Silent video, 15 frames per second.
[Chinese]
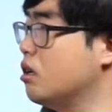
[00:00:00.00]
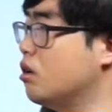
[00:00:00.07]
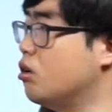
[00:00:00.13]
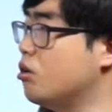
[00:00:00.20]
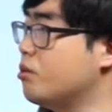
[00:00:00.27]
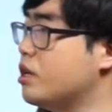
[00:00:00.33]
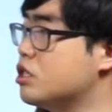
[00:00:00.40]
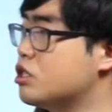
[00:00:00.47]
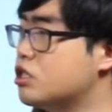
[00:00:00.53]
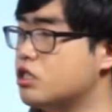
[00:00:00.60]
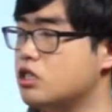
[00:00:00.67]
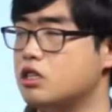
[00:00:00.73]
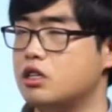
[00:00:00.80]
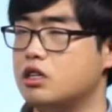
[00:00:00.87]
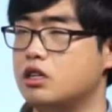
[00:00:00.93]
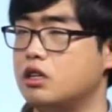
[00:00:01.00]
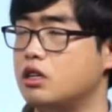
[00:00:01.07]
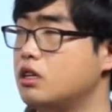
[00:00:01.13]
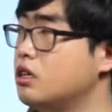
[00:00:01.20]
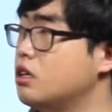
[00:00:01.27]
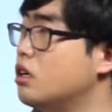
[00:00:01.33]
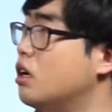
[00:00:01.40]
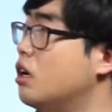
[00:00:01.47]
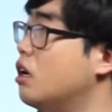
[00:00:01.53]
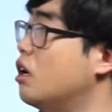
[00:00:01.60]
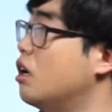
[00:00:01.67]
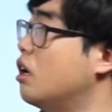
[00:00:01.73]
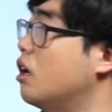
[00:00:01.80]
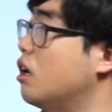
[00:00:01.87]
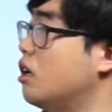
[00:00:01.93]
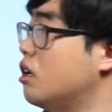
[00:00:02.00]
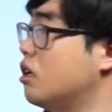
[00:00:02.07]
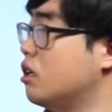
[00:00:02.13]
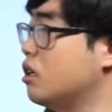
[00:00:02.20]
后面是呃